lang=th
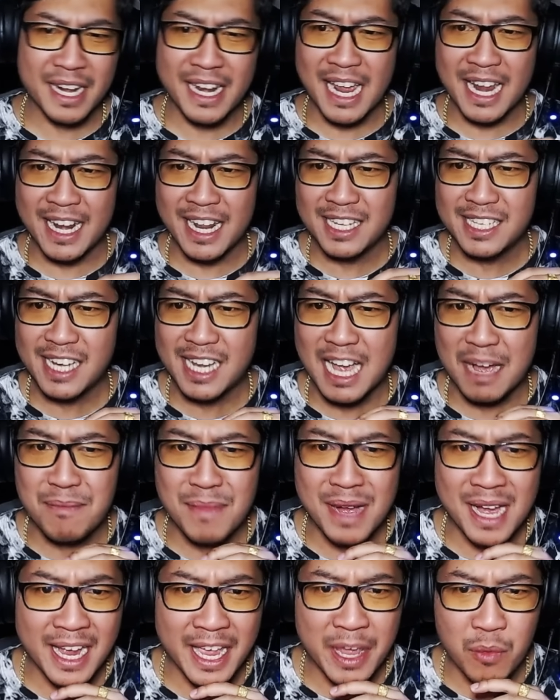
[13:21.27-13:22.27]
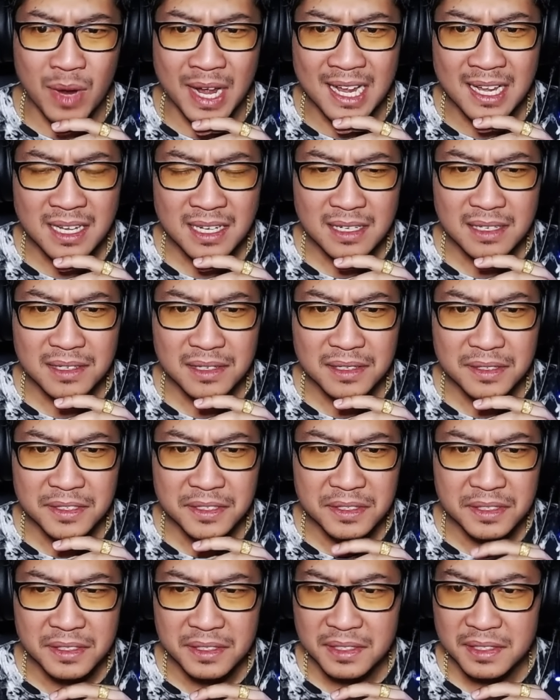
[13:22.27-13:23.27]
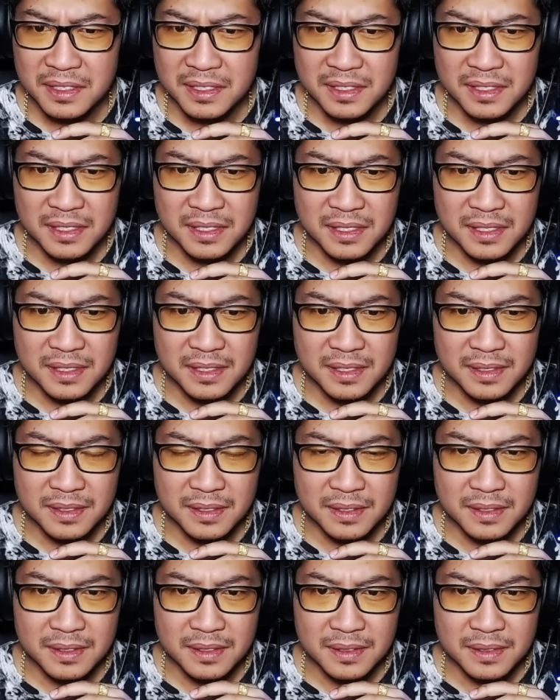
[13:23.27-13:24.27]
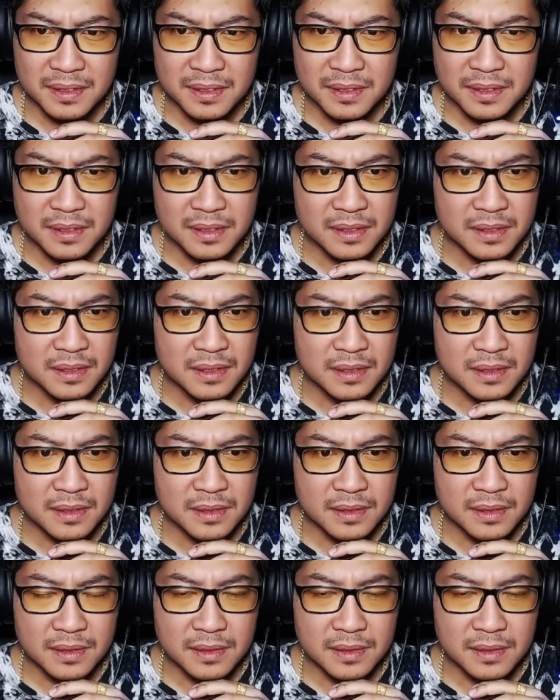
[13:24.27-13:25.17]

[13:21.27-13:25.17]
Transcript: ขนาดนั้นจะกลับมาไงวะ จนเมื่อถึงเวลาโพลเพล